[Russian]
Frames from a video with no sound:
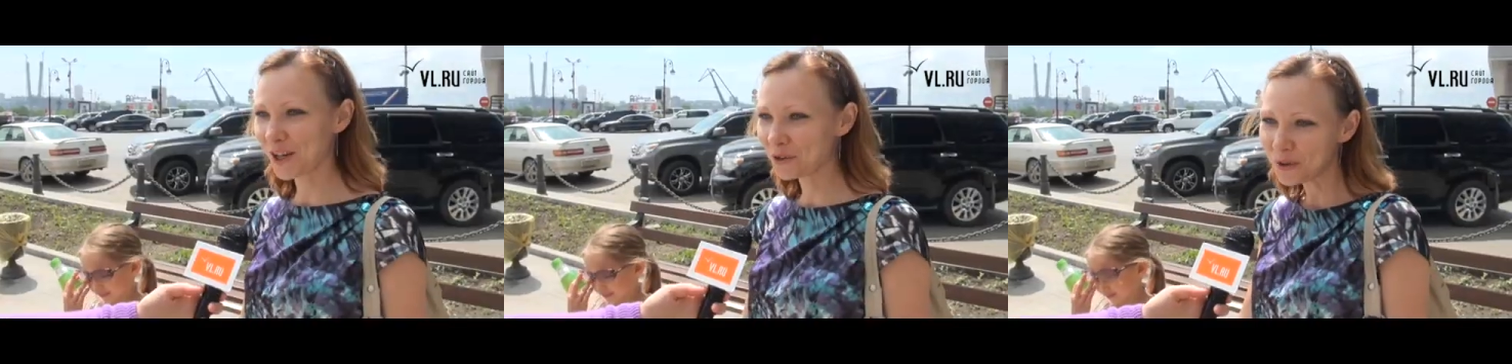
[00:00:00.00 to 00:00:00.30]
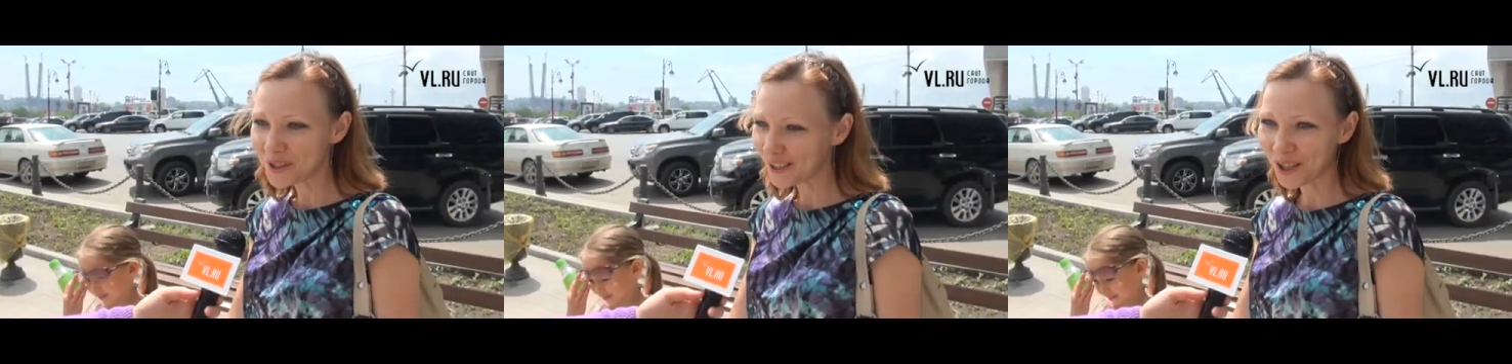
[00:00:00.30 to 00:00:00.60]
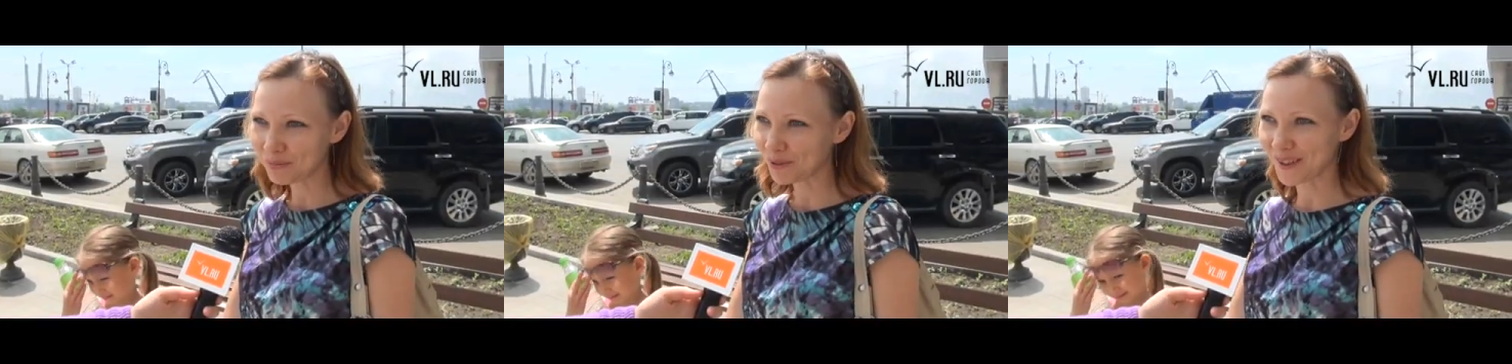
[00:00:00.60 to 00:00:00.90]
Далеко не
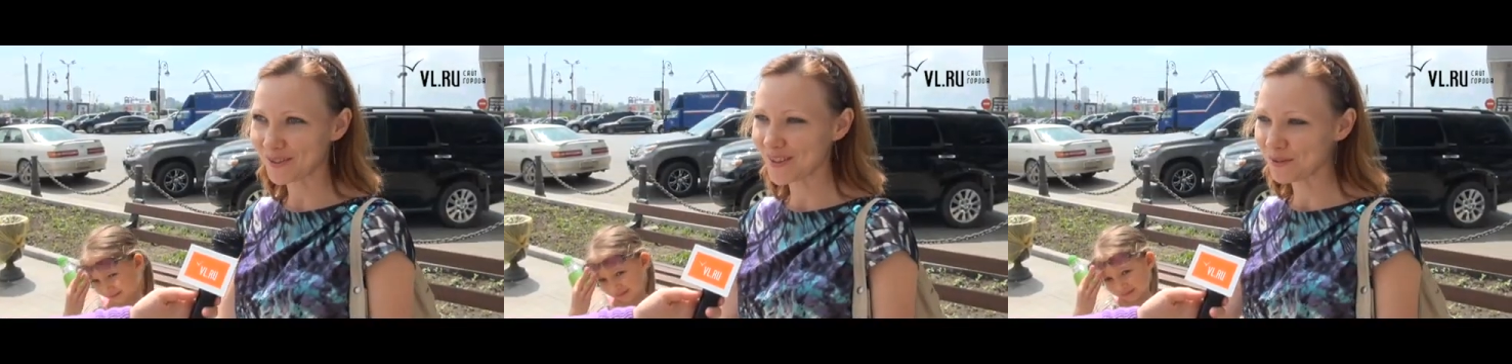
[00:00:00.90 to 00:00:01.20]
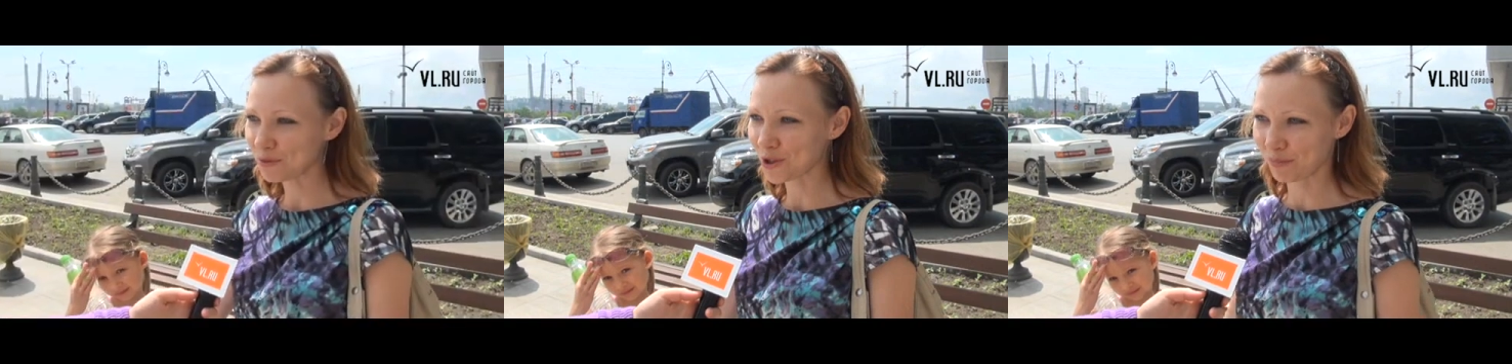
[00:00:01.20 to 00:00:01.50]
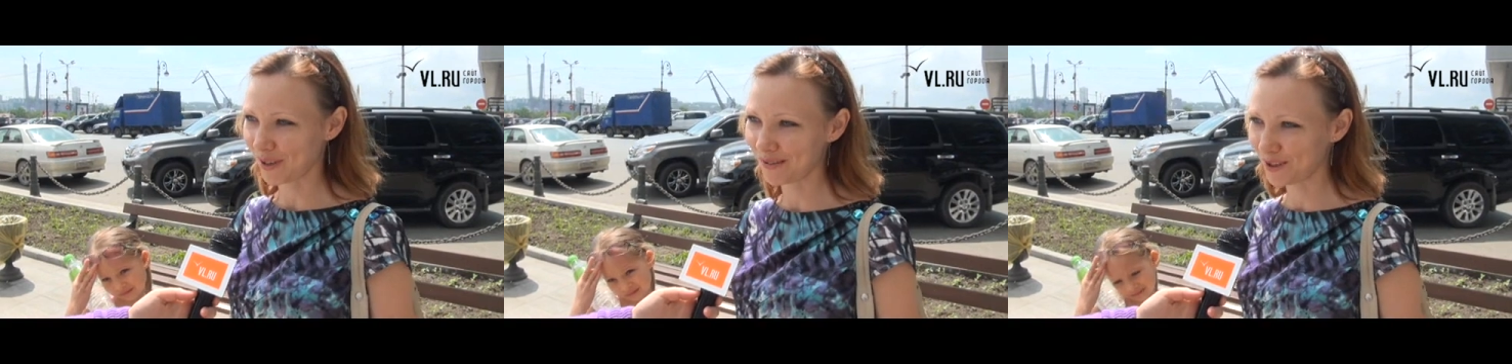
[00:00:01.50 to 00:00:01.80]
надо отплывать, весь
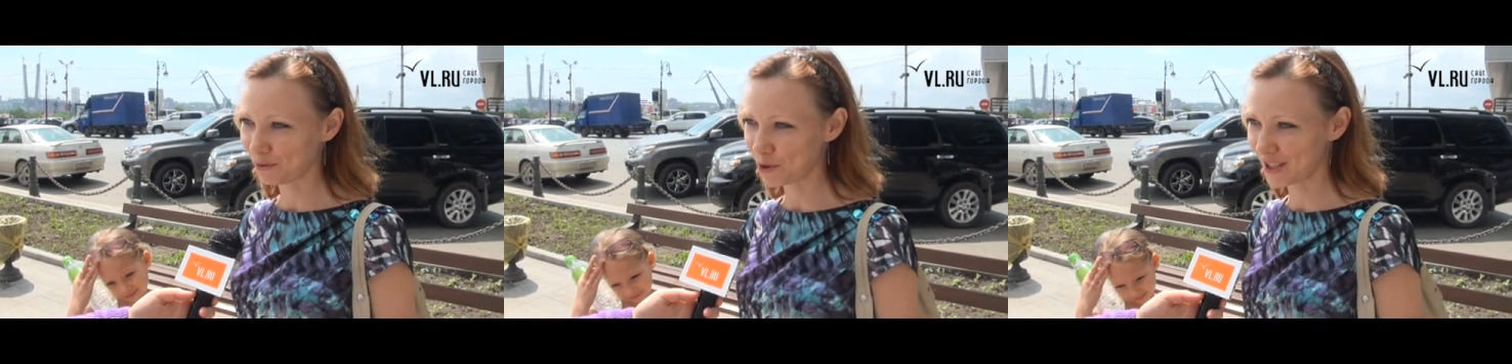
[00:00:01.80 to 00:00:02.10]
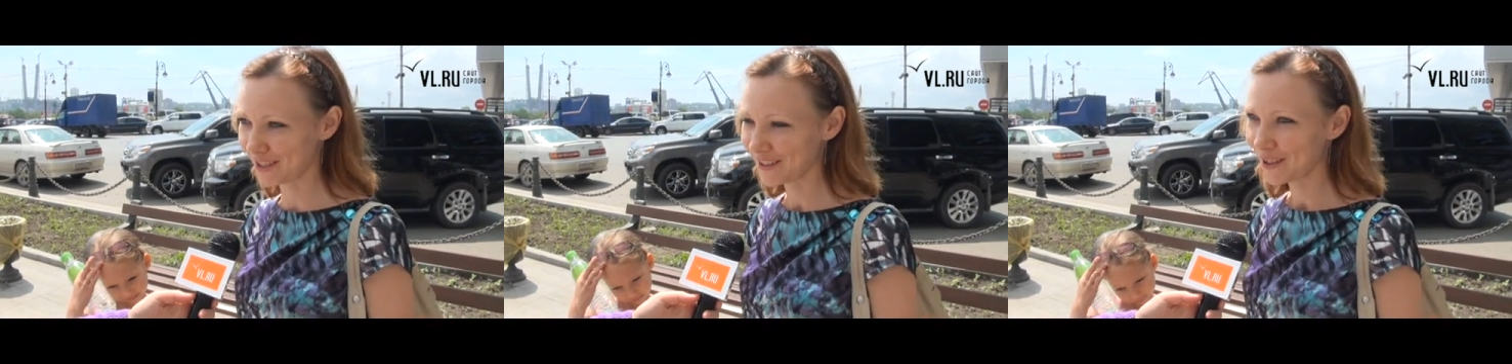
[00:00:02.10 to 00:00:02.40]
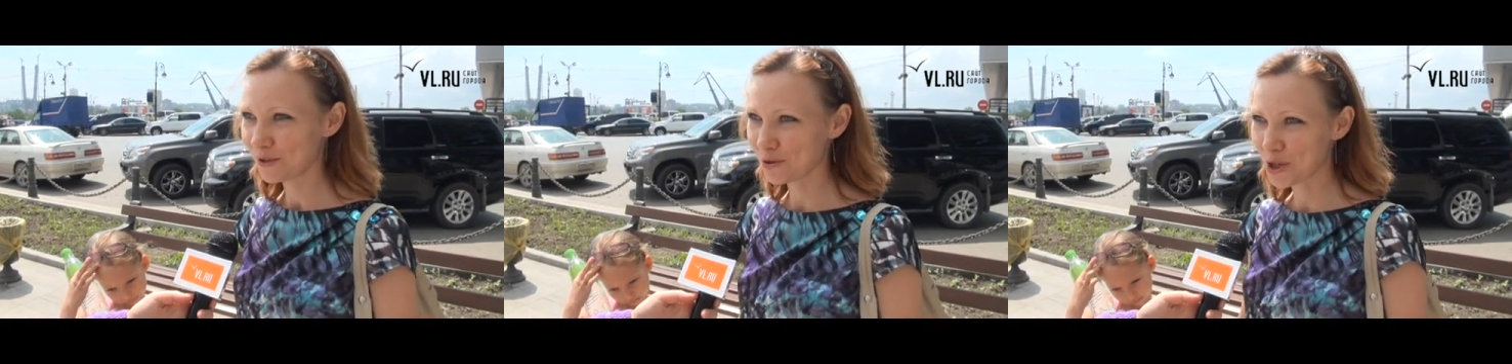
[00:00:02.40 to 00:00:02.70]
мусор плавает возле.
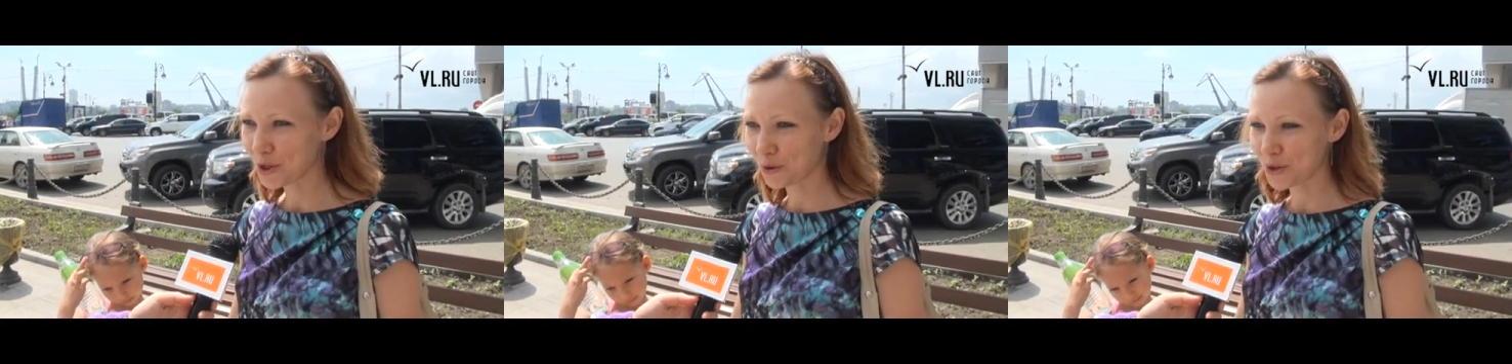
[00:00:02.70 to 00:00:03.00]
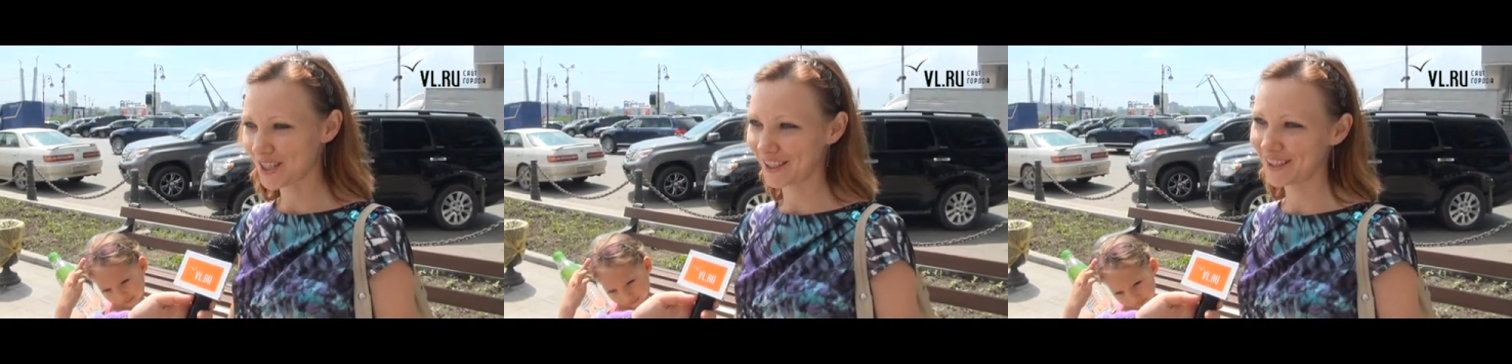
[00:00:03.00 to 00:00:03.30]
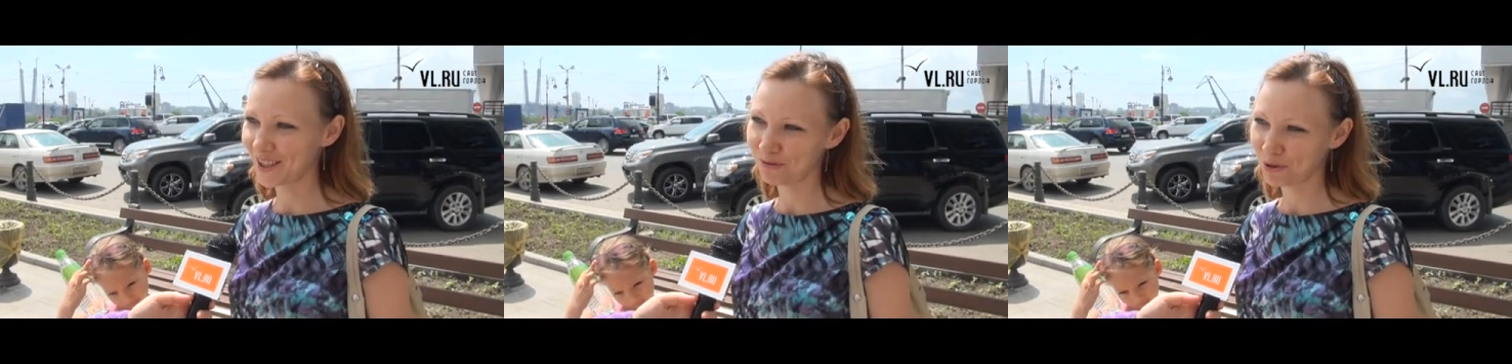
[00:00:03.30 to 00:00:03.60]
Уже не хочется
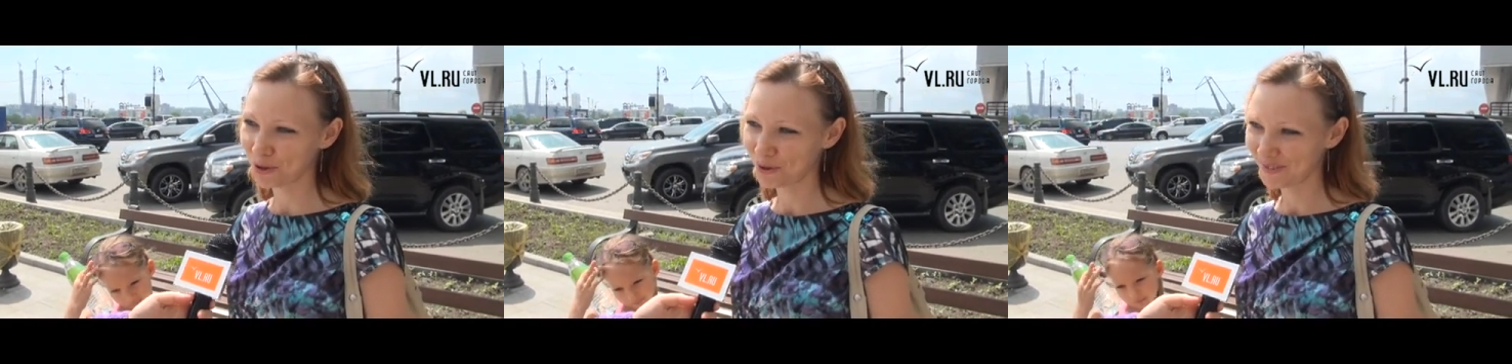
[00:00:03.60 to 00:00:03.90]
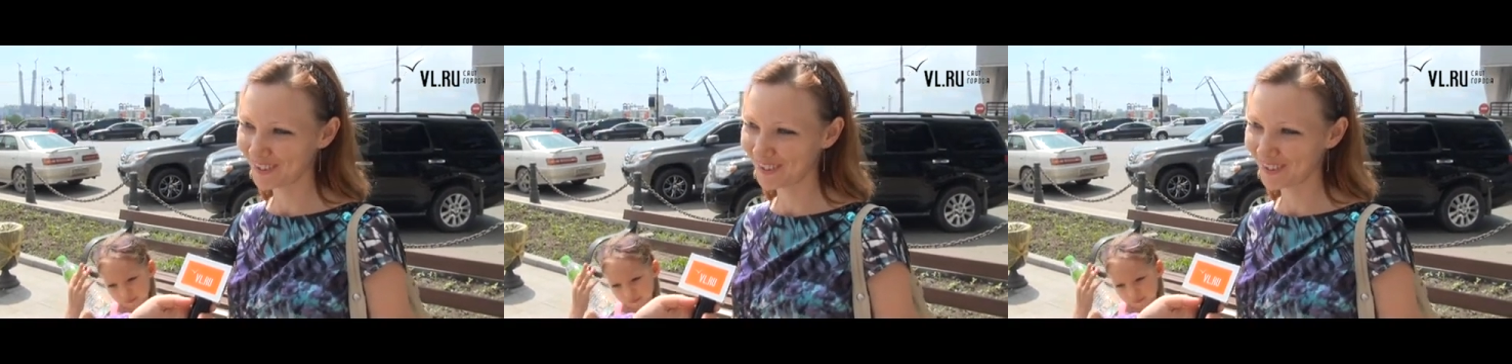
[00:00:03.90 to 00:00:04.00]
заходить в воду.